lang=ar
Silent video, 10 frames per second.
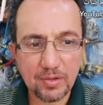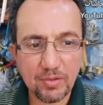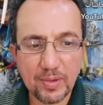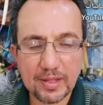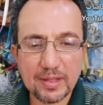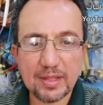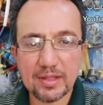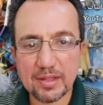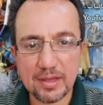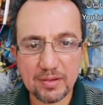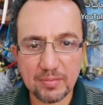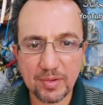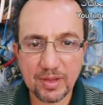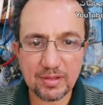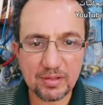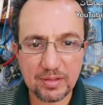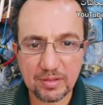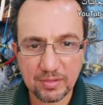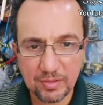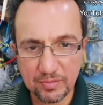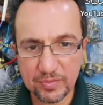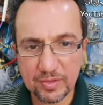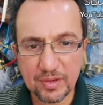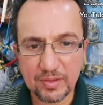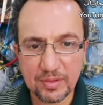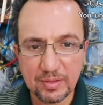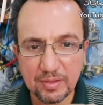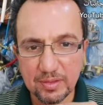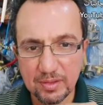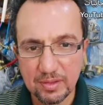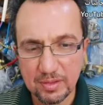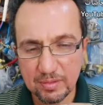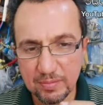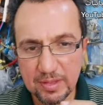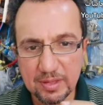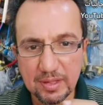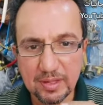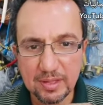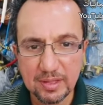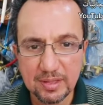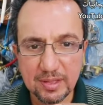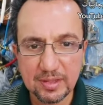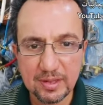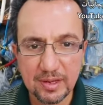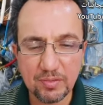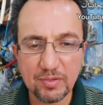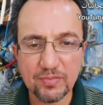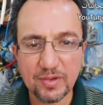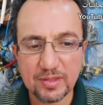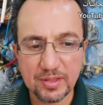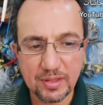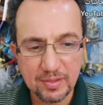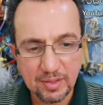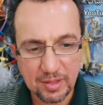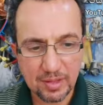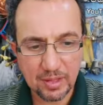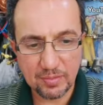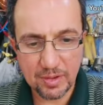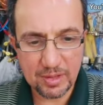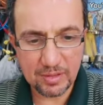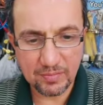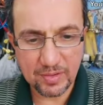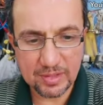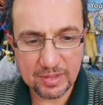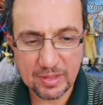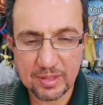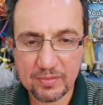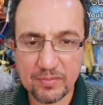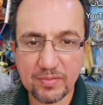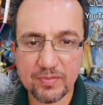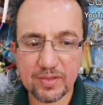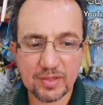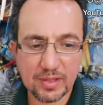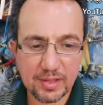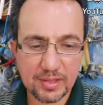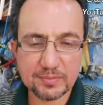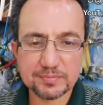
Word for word: وبعدين اذا بقى يفصل يبدل الكنديسر او يفحصه عند اي واحد يفحص يفحصه له